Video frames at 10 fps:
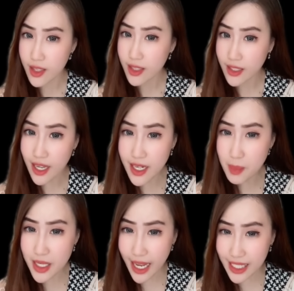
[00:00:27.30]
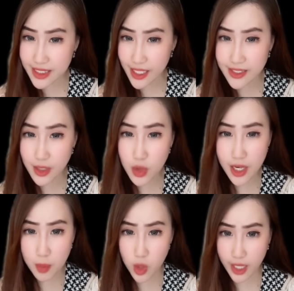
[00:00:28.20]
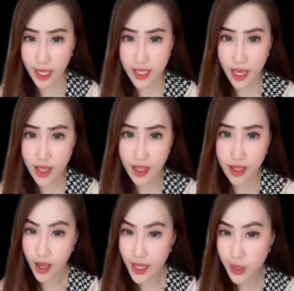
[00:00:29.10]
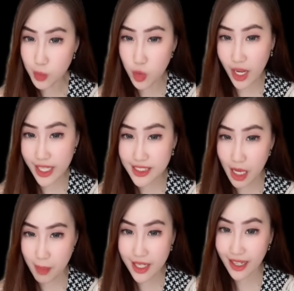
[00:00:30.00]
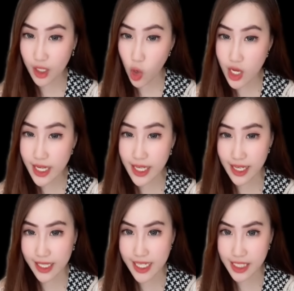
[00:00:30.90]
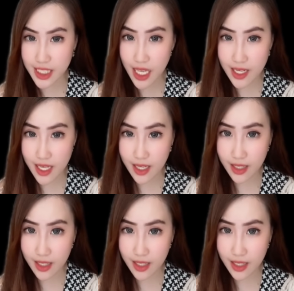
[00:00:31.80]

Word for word: karena melihat salah satu dari bonekanya itu mukanya sama dengan orang yang lagi dia cari.